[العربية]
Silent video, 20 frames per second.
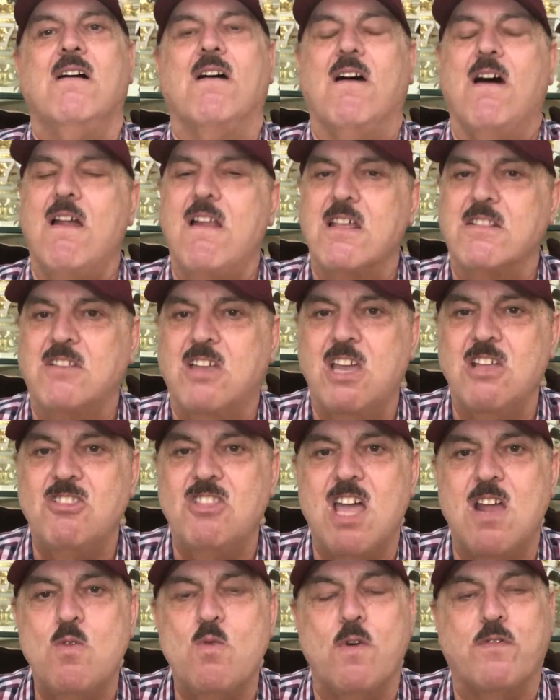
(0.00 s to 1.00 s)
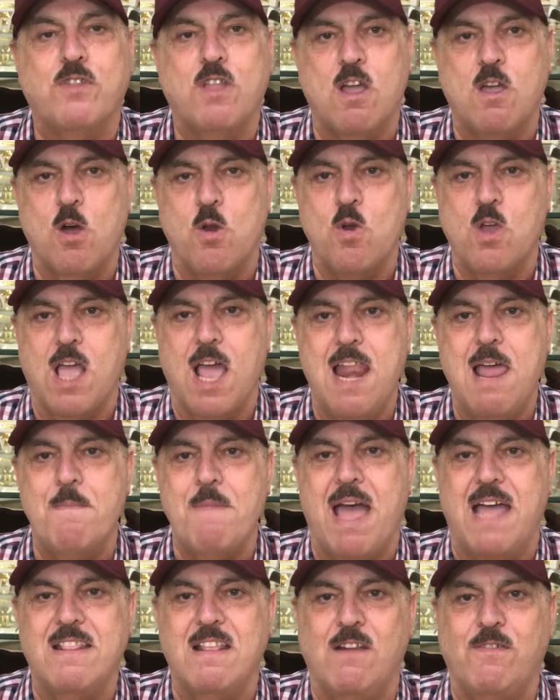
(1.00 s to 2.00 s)
غلط جدا وافتكروا
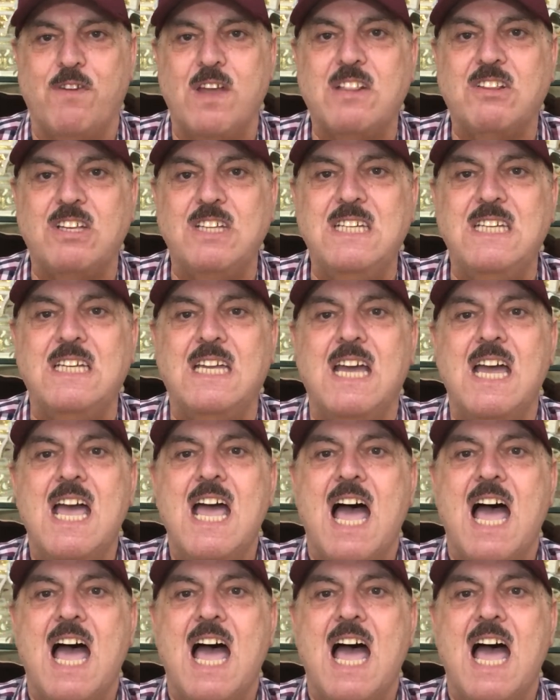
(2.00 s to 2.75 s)
كلام عادل فتحي